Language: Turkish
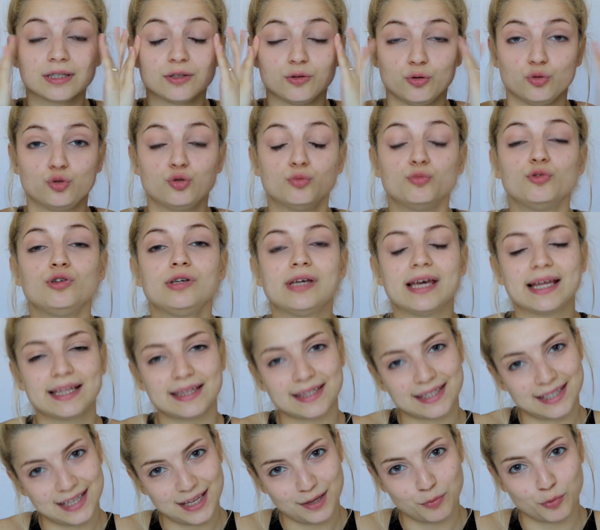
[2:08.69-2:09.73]
Gücümün
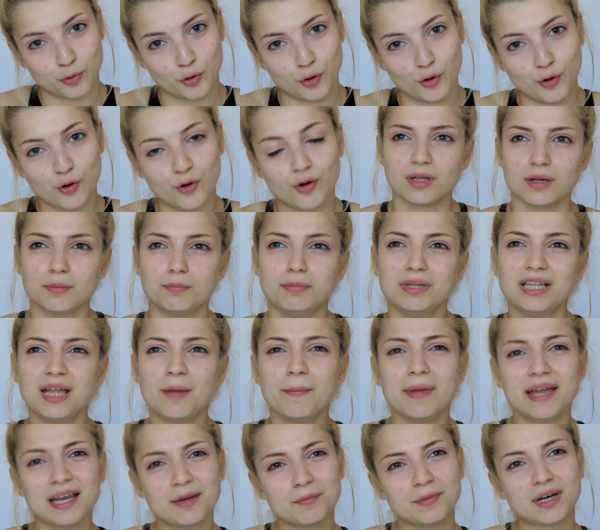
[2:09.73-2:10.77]
yettiği bu. Bir
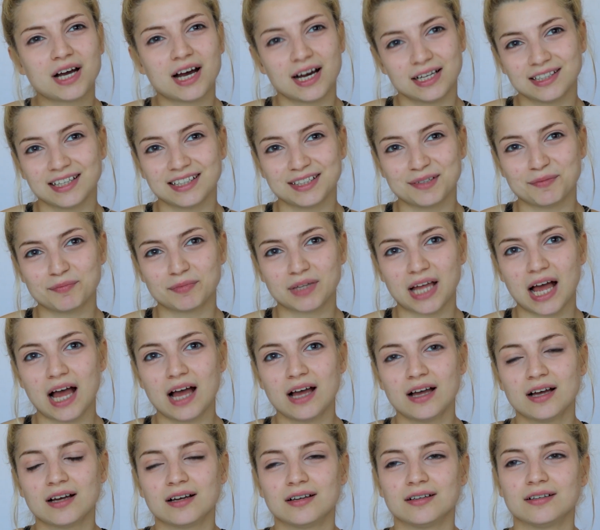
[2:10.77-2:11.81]
de benim kanalımda
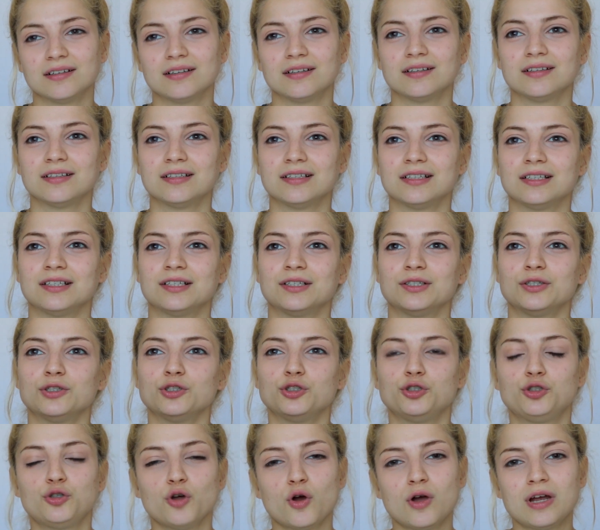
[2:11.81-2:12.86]

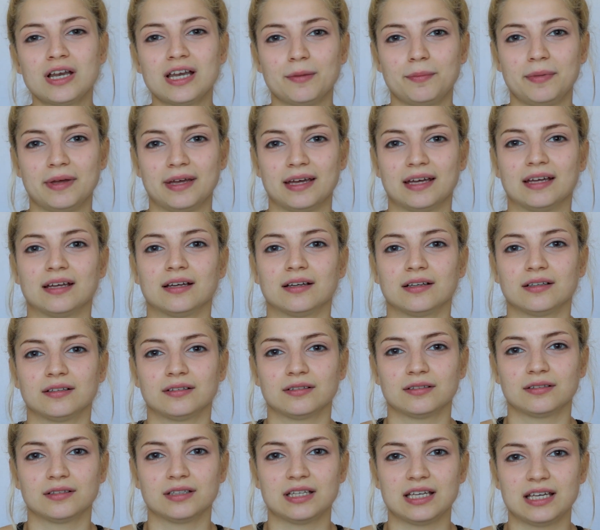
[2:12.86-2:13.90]
şöyle bir
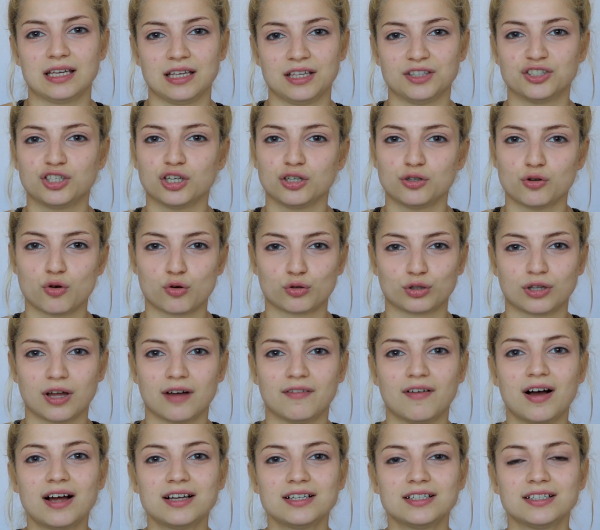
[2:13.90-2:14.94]
ince
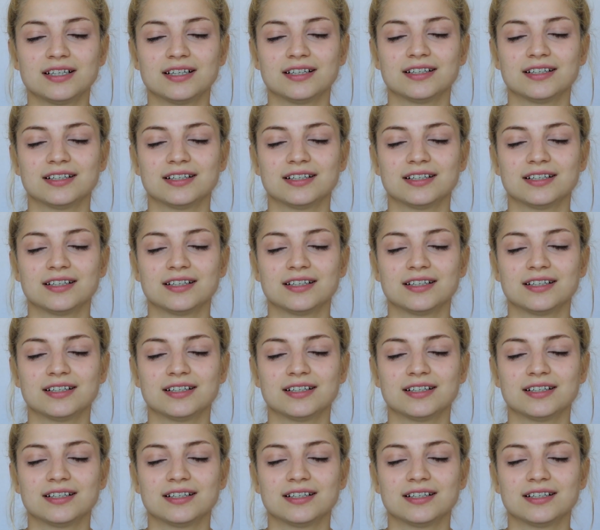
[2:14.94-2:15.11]
nokta var.